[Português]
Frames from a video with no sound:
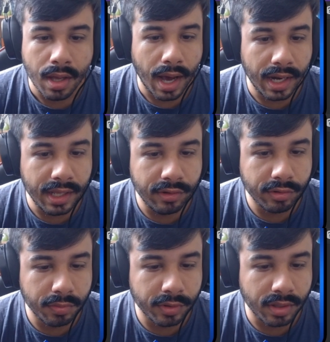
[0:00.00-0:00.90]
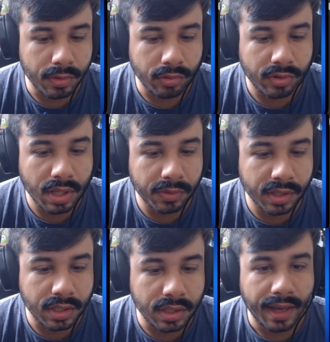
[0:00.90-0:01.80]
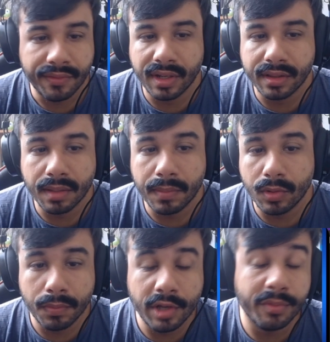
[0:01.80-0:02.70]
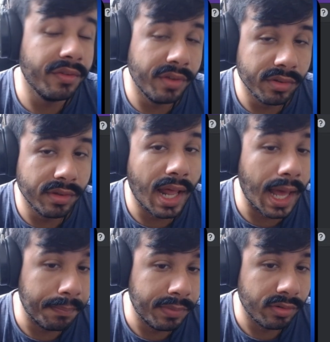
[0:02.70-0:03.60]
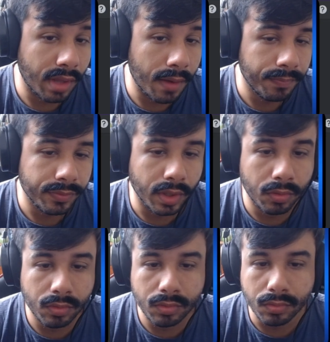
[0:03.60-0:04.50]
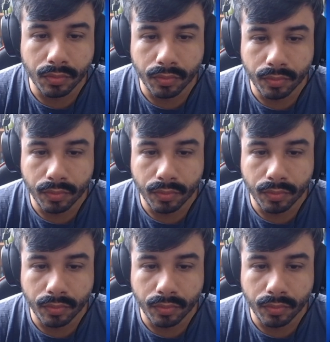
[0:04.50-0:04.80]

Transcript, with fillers: Além disso, meus amigos, temos aqui a vida também do mesmo evento da Lápis, tá? Então,